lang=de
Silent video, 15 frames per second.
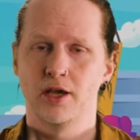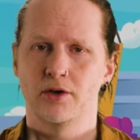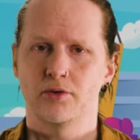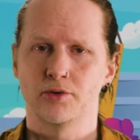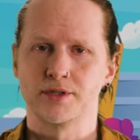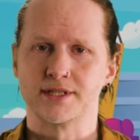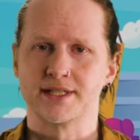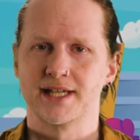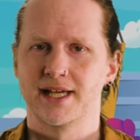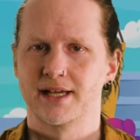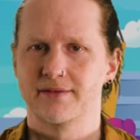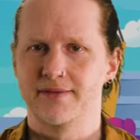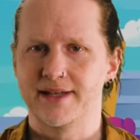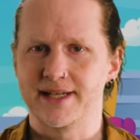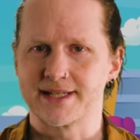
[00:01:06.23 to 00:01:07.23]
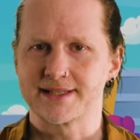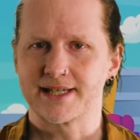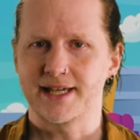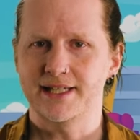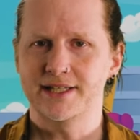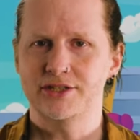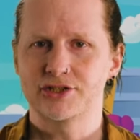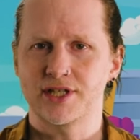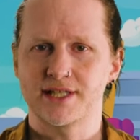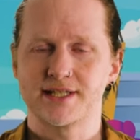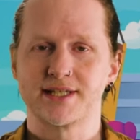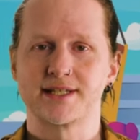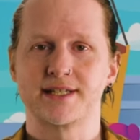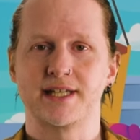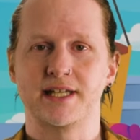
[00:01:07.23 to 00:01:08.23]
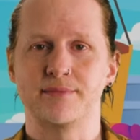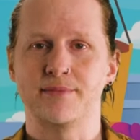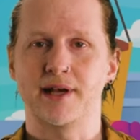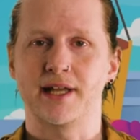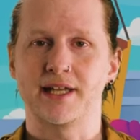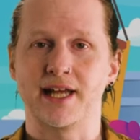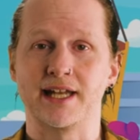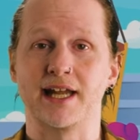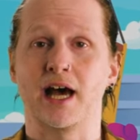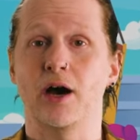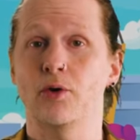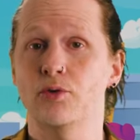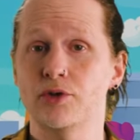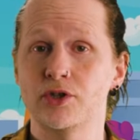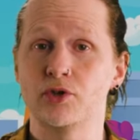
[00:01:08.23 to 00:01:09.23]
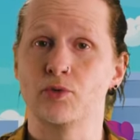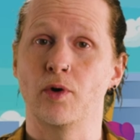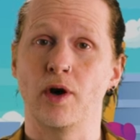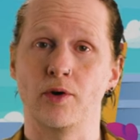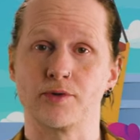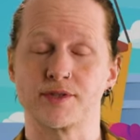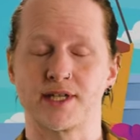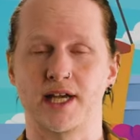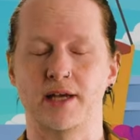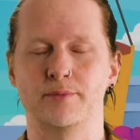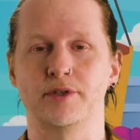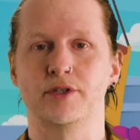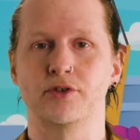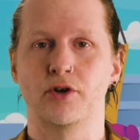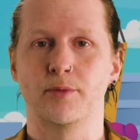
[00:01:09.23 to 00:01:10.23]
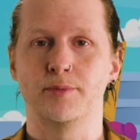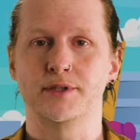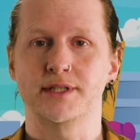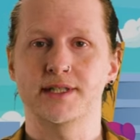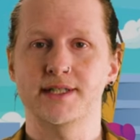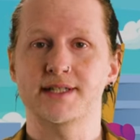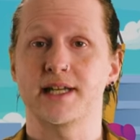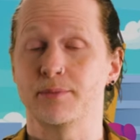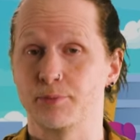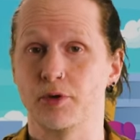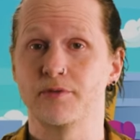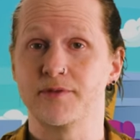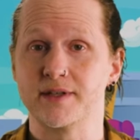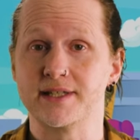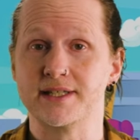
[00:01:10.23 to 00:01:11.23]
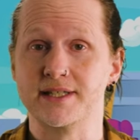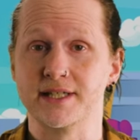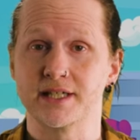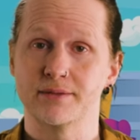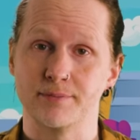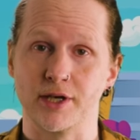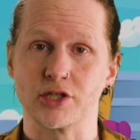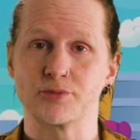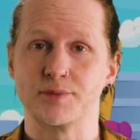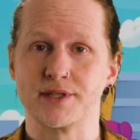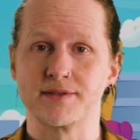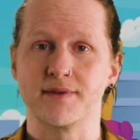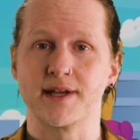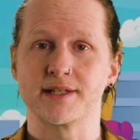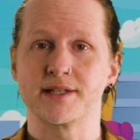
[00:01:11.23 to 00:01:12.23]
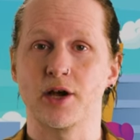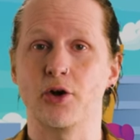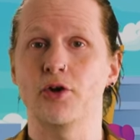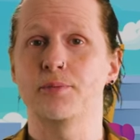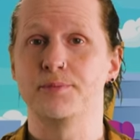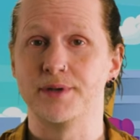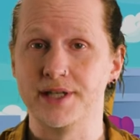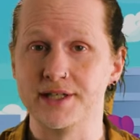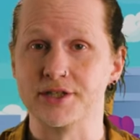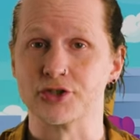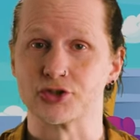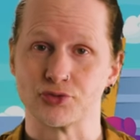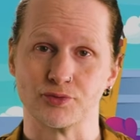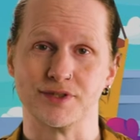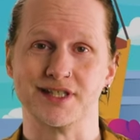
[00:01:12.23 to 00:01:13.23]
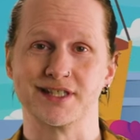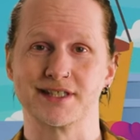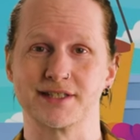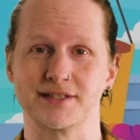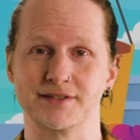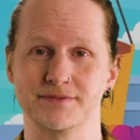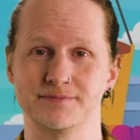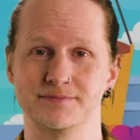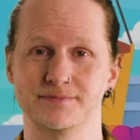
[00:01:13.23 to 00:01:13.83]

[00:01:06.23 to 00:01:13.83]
Und wenn das KI-Chat-System an eine Audioausgabe gekoppelt ist, dann profitieren beispielsweise auch blinde Studierende.